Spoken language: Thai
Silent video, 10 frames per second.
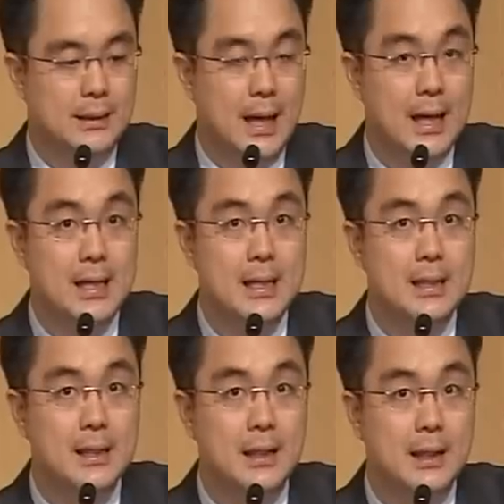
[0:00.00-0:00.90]
สไลด์
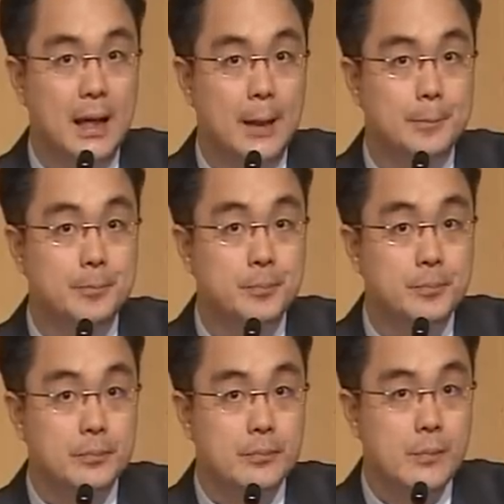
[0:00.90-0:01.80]
นะฮะค
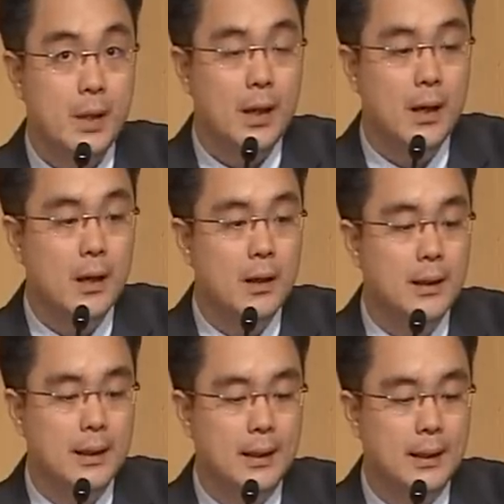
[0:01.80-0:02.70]
รับวิทยากร
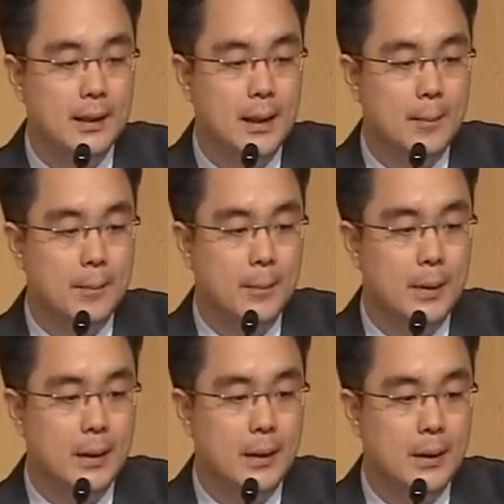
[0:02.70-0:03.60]
ทั้ง3ท่านเนี่ย
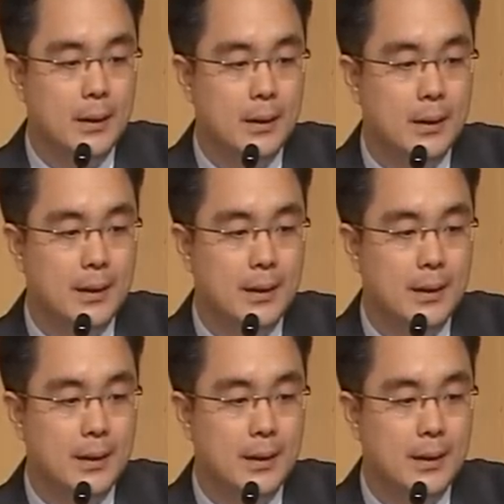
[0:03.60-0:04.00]
ทำการบ้านมา